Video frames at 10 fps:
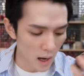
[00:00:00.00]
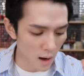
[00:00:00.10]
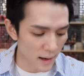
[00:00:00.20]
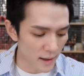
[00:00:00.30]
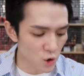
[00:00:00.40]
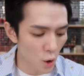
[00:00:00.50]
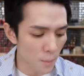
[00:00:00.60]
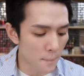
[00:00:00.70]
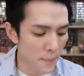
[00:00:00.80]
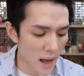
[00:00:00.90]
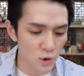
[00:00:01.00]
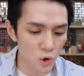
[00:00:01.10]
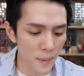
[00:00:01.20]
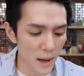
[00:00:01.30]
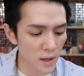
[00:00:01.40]
好来九八八
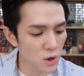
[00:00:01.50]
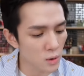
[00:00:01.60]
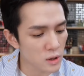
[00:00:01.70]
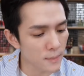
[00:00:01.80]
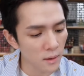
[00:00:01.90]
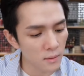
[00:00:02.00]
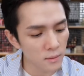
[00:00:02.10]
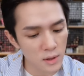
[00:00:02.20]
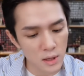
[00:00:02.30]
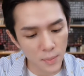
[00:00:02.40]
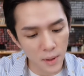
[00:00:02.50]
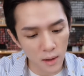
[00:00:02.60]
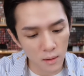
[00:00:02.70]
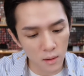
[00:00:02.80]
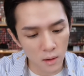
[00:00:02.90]
九八九是吧？在这边，